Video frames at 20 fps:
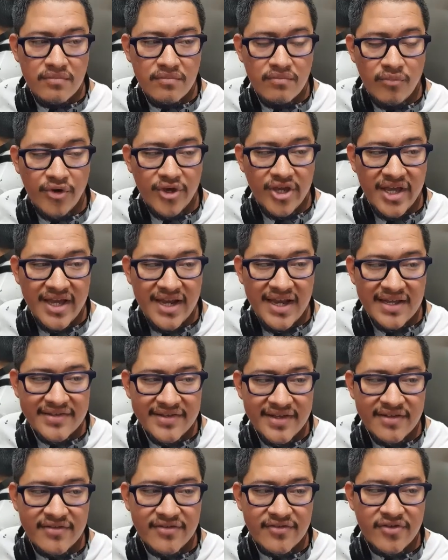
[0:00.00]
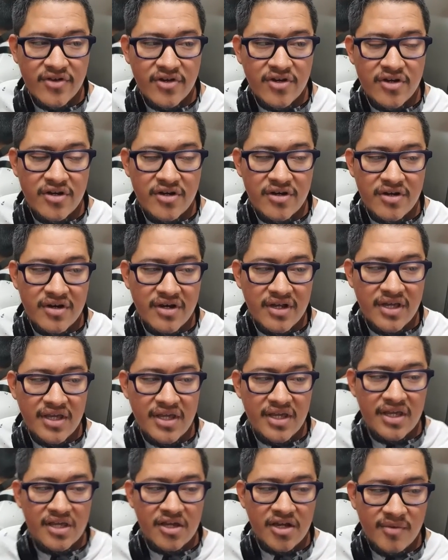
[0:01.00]
Voy en el ascensor
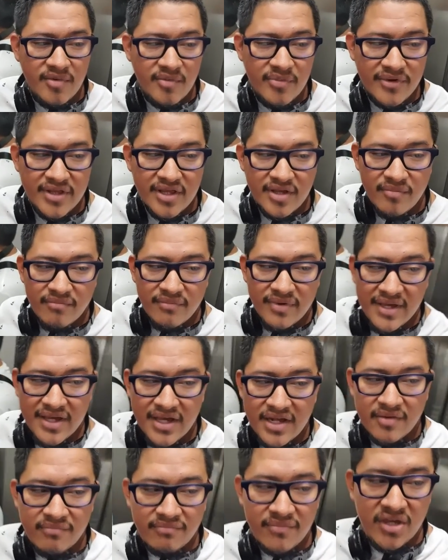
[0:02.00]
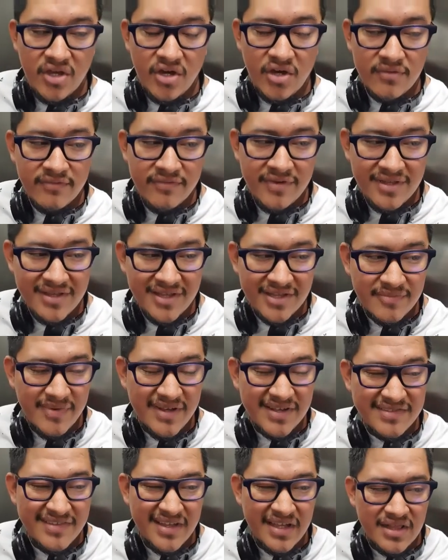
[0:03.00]
y como pueden ver mi outfit es
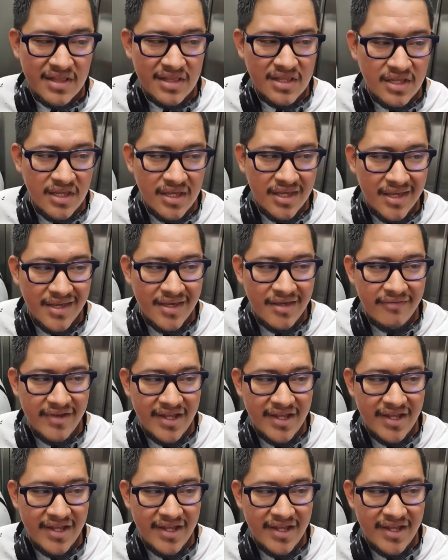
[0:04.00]
bastante